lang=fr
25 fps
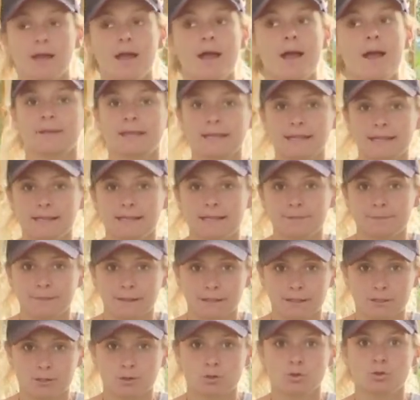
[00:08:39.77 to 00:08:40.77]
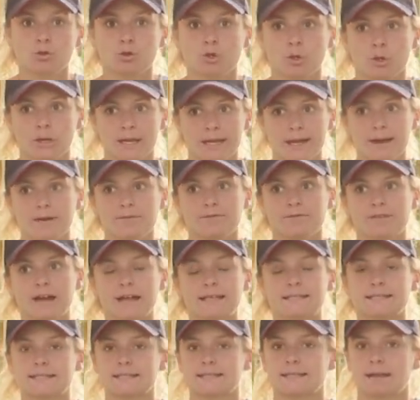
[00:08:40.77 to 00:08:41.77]
Mais il n'est pas exclu que Léa
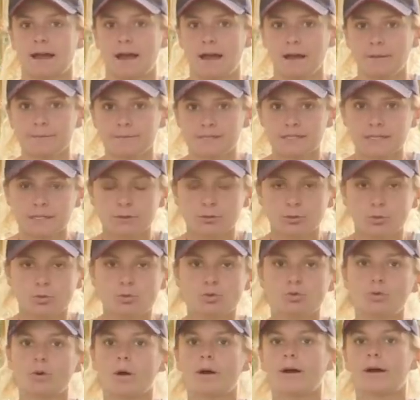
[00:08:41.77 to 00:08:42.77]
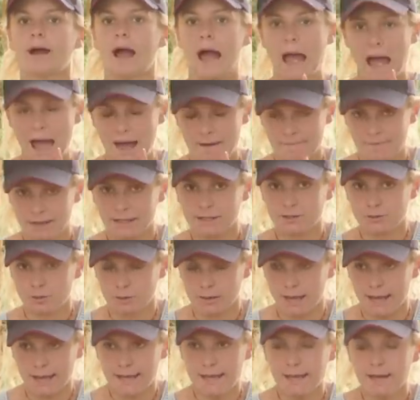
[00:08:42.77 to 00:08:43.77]
fasse un petit concours avec
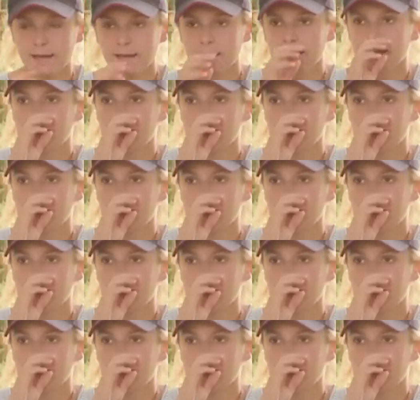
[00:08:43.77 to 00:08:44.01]
Soleil.